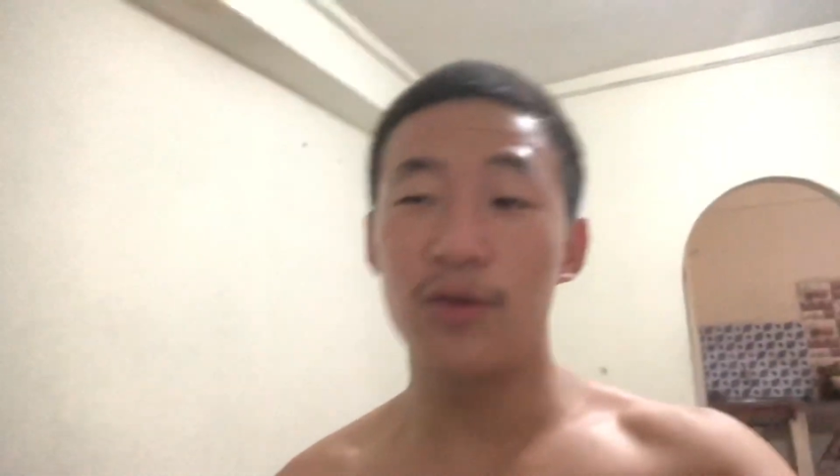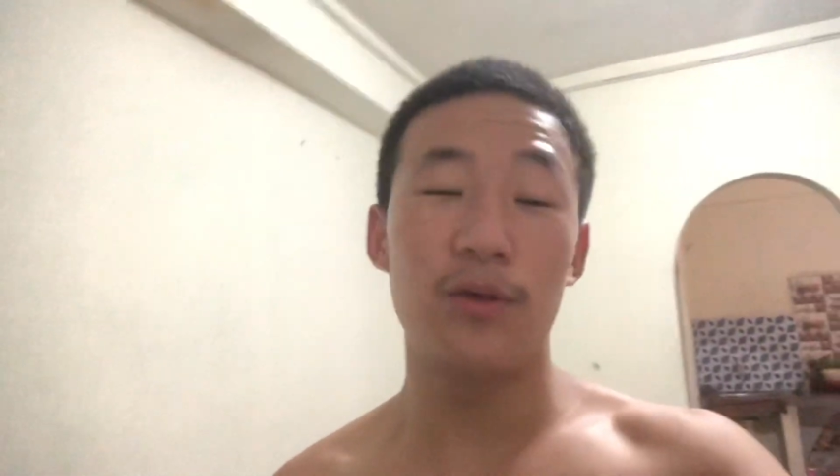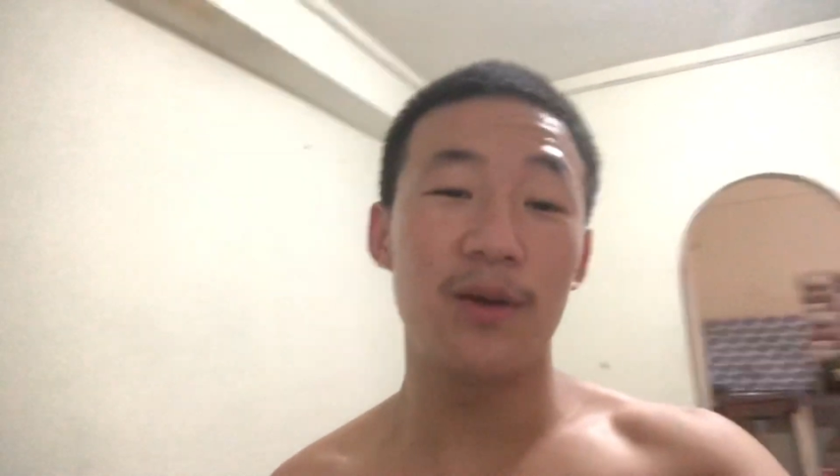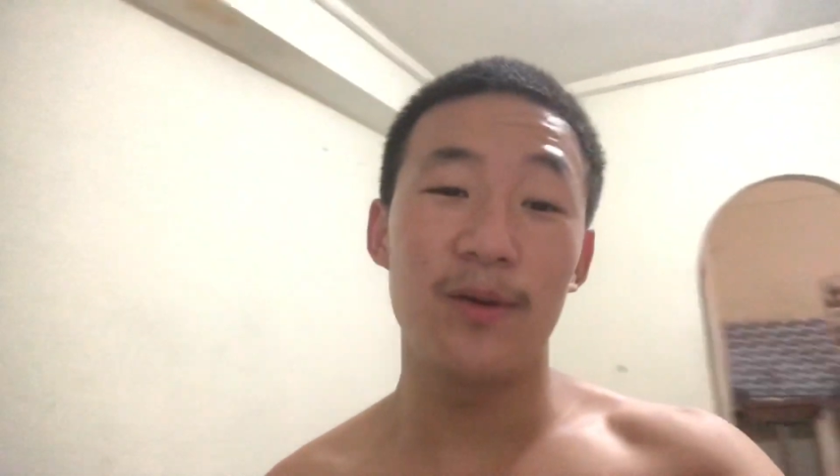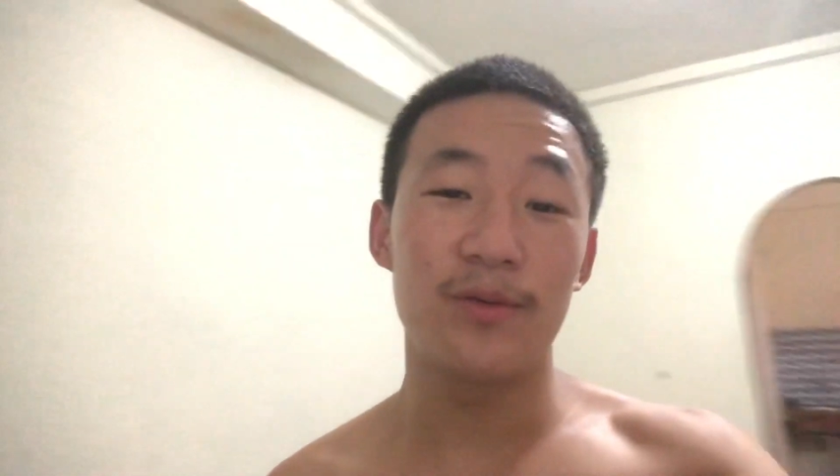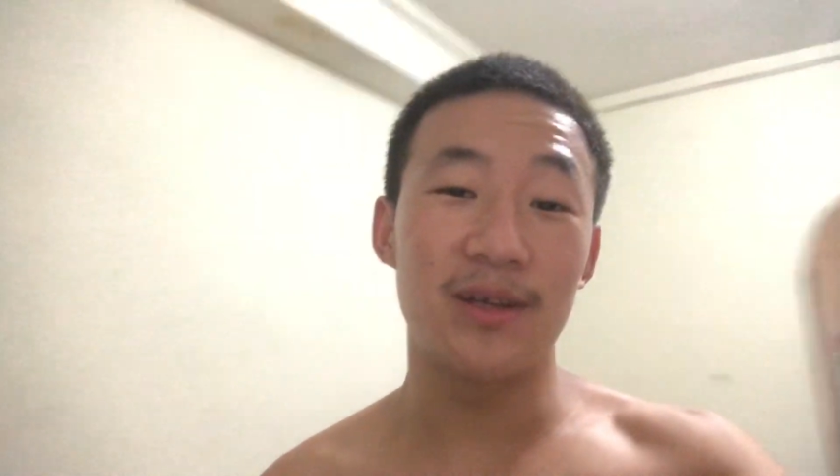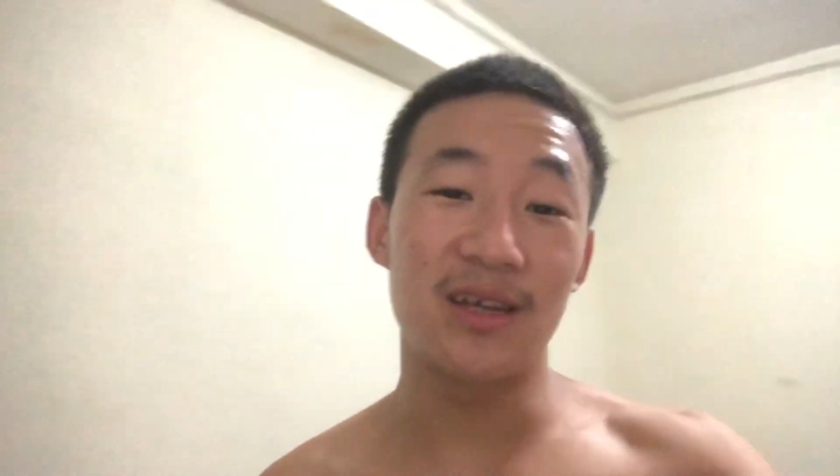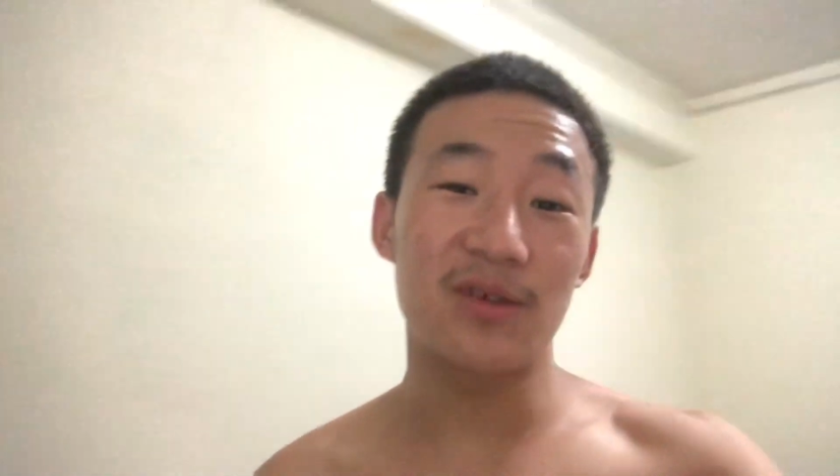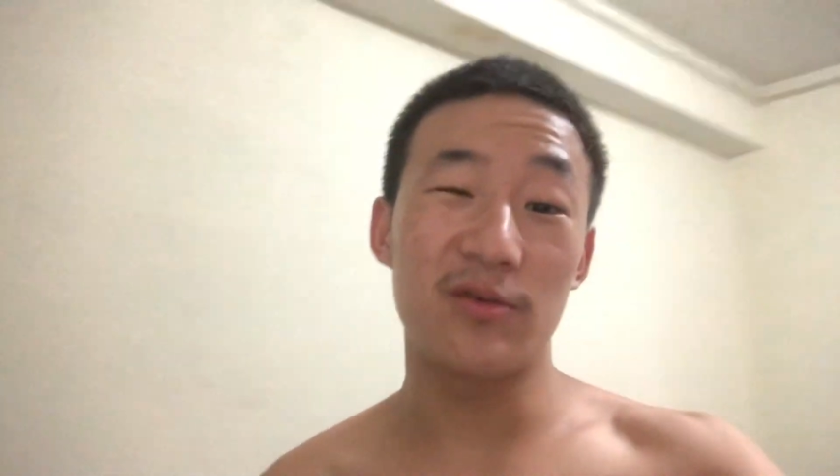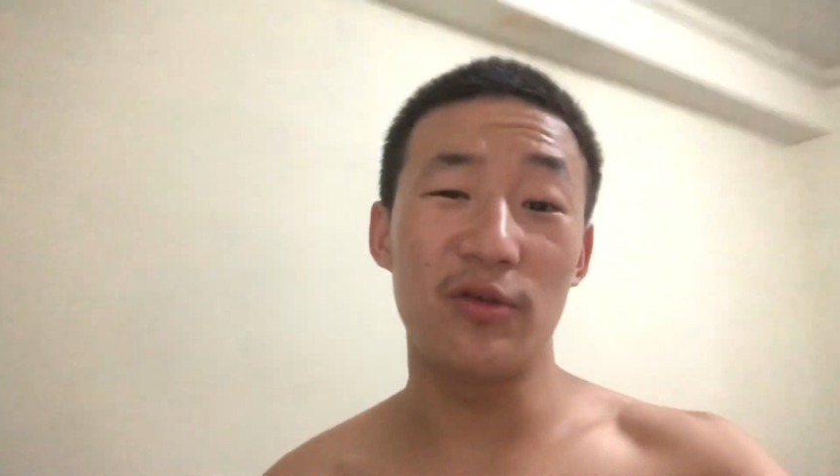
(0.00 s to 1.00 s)
क्योंकि अभी उतना
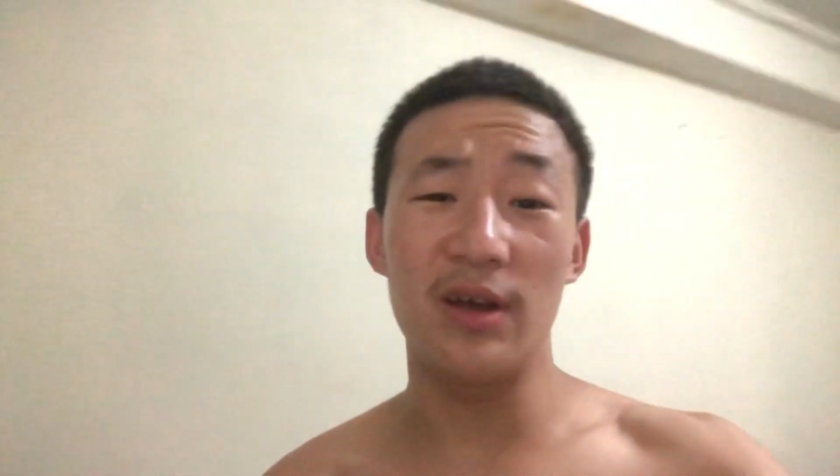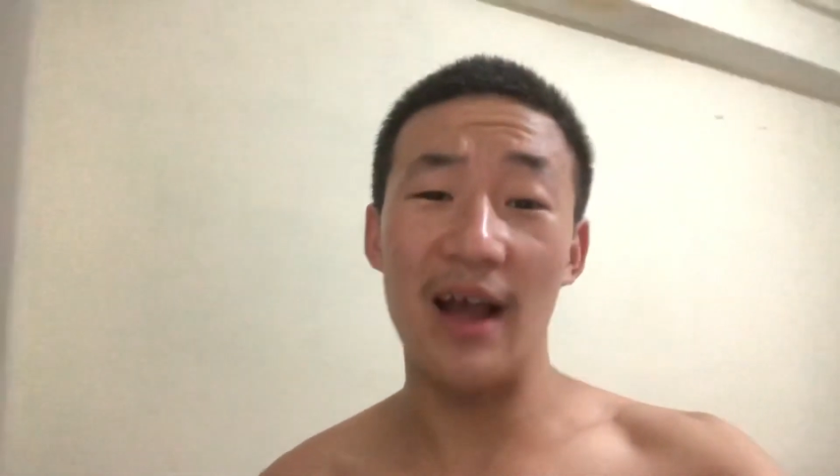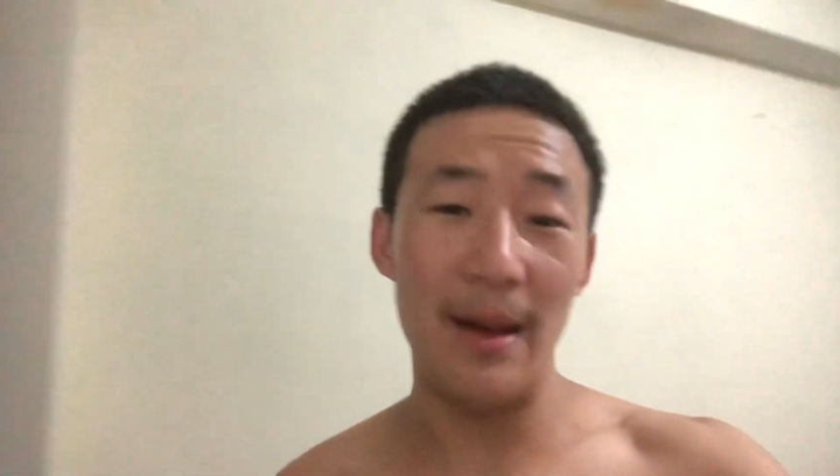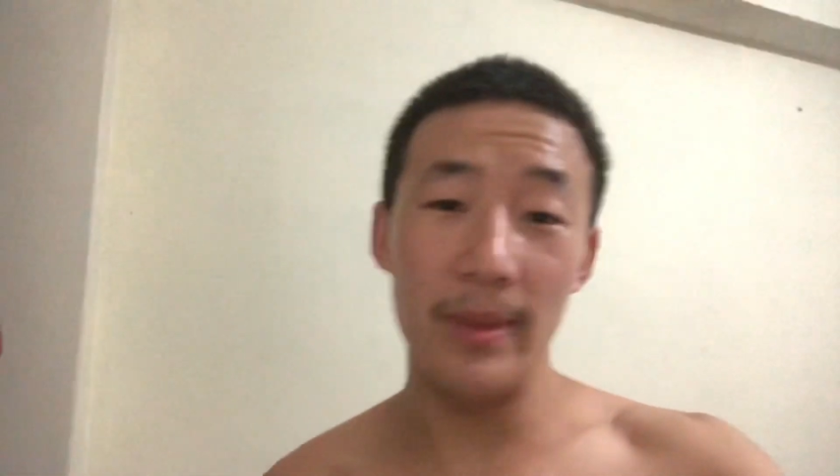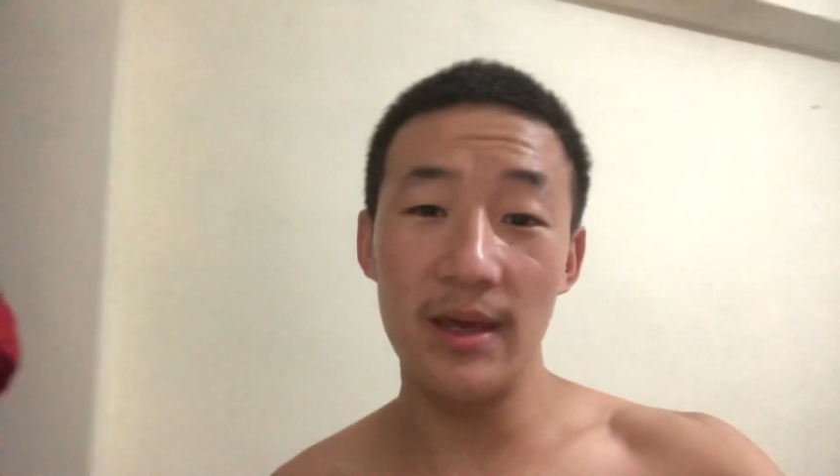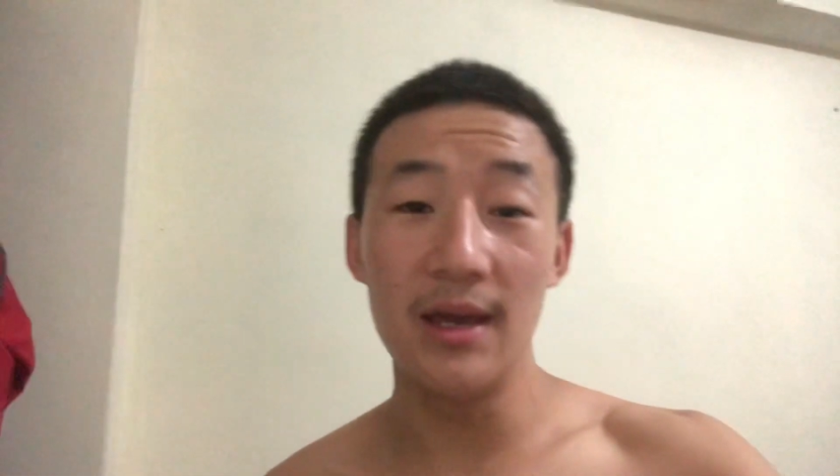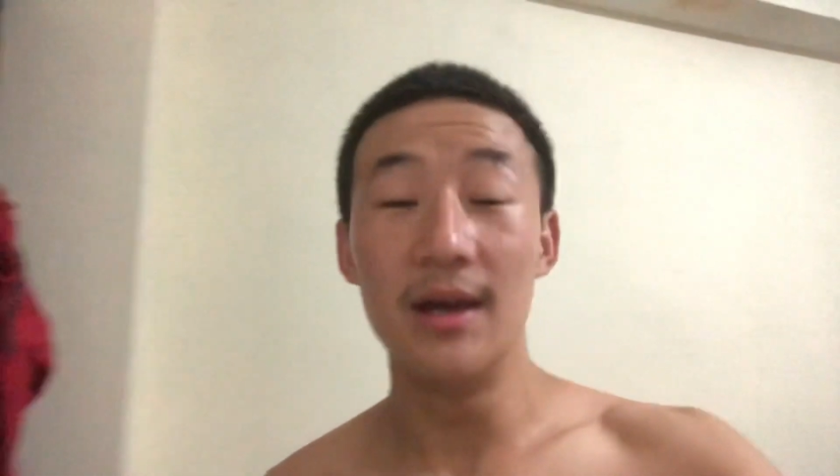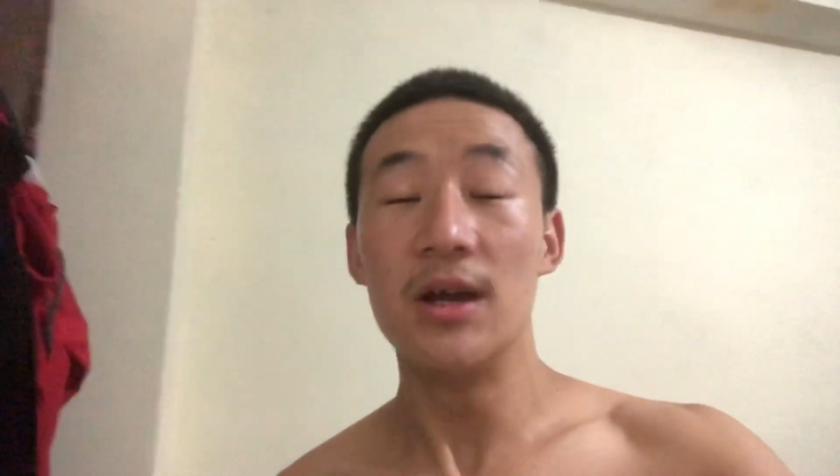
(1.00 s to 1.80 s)
ज़्यादा कोई काम नहीं है